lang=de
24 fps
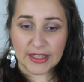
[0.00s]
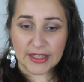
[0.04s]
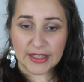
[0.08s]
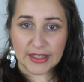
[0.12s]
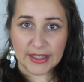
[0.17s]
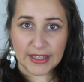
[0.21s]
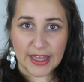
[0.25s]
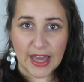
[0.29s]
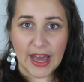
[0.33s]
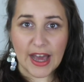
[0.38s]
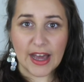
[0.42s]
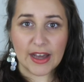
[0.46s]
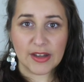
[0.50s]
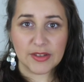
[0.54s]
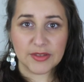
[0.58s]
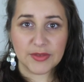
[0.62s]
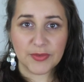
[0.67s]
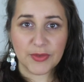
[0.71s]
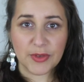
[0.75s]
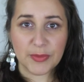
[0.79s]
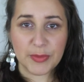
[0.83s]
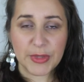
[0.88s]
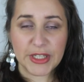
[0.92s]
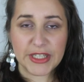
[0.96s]
ja,
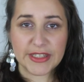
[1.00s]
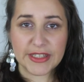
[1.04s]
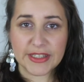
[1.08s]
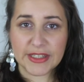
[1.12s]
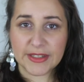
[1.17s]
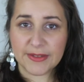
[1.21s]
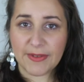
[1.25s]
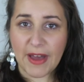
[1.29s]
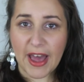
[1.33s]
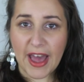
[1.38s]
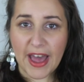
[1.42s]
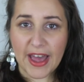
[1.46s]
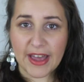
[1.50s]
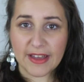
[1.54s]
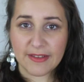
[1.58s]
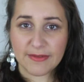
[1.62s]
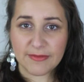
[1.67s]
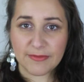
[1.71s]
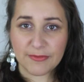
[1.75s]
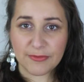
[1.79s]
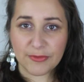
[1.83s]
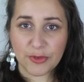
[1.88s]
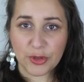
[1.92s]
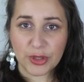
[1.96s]
für mich das war
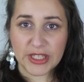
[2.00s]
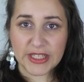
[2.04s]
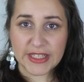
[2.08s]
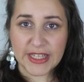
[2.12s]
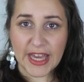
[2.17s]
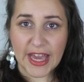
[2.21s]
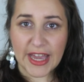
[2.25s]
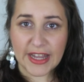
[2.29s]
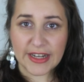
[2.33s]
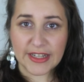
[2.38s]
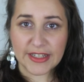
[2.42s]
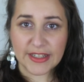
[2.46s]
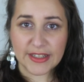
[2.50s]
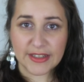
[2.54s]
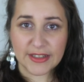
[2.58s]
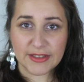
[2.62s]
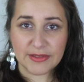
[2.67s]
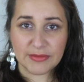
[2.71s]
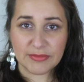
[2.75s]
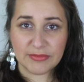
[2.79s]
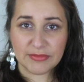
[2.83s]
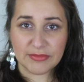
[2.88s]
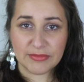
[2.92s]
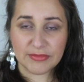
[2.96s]
wirklich eine
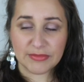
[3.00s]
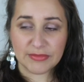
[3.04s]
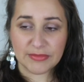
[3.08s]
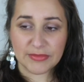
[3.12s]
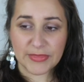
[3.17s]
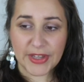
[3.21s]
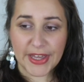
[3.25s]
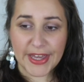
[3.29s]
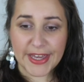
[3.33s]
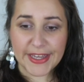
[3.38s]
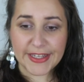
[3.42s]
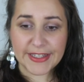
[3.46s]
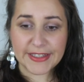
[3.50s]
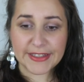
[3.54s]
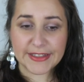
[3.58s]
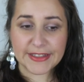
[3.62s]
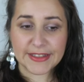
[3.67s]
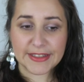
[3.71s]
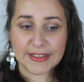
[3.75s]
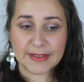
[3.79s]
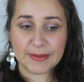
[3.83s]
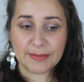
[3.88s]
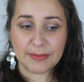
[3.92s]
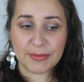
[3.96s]
echt
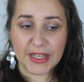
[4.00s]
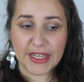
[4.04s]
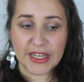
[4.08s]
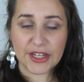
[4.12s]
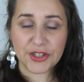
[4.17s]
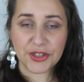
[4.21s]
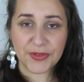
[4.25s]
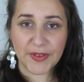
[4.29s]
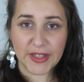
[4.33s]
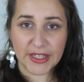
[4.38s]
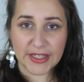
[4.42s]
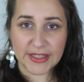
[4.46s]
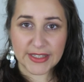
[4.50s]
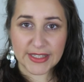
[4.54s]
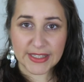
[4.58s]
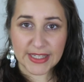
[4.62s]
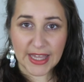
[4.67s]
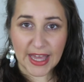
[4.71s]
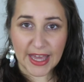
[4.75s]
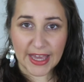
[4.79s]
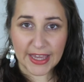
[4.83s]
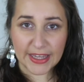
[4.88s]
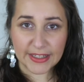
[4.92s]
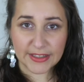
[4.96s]
mega schwere
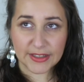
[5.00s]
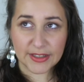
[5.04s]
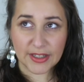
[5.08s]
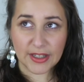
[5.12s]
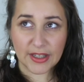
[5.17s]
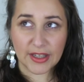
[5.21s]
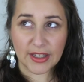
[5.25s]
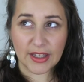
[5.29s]
Zeit.